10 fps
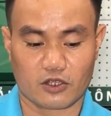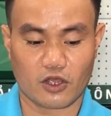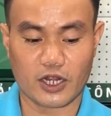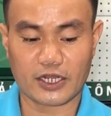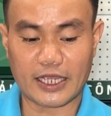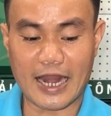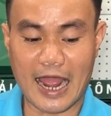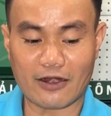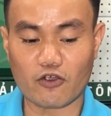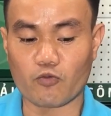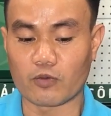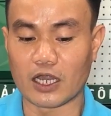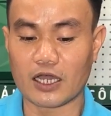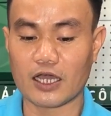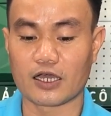cho nên cái đá nó cũng
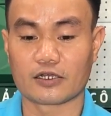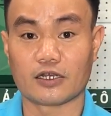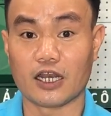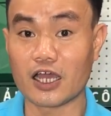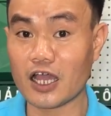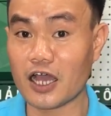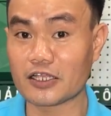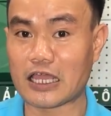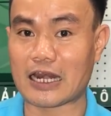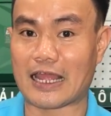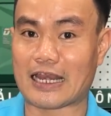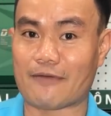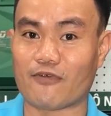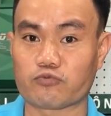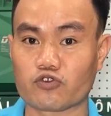lớn hơn lớn hơn nhưng lại
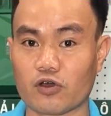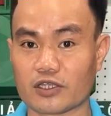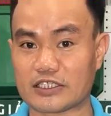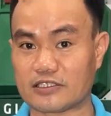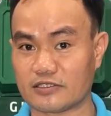làm vòng tua